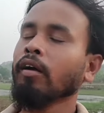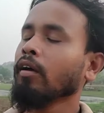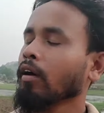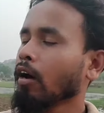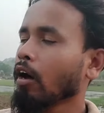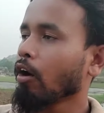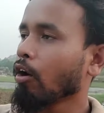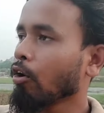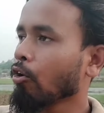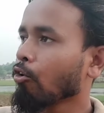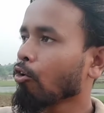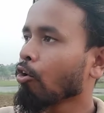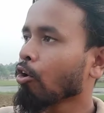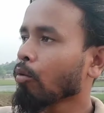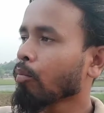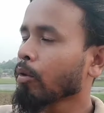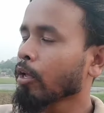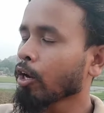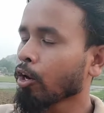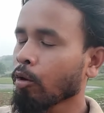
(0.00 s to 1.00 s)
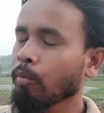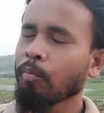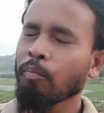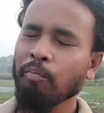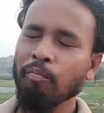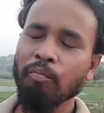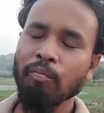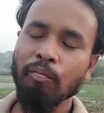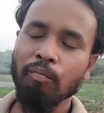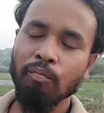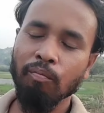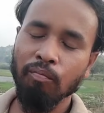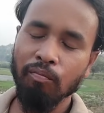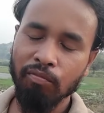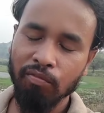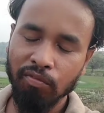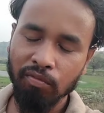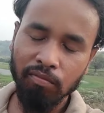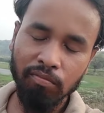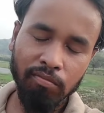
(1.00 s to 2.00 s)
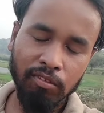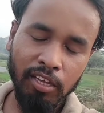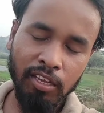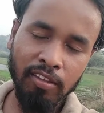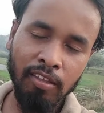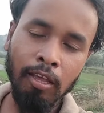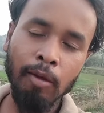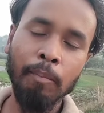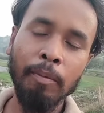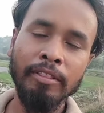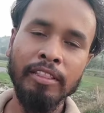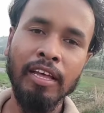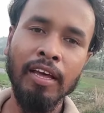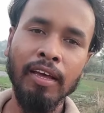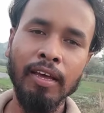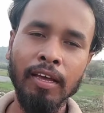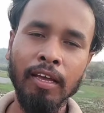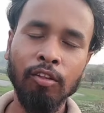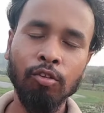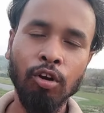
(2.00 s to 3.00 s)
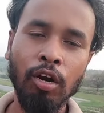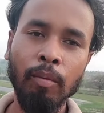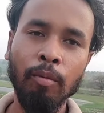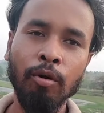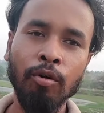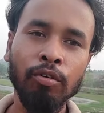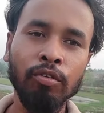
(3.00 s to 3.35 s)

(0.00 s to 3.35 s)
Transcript: और मेरे को जैसे कि पता है थोड़ा बहुत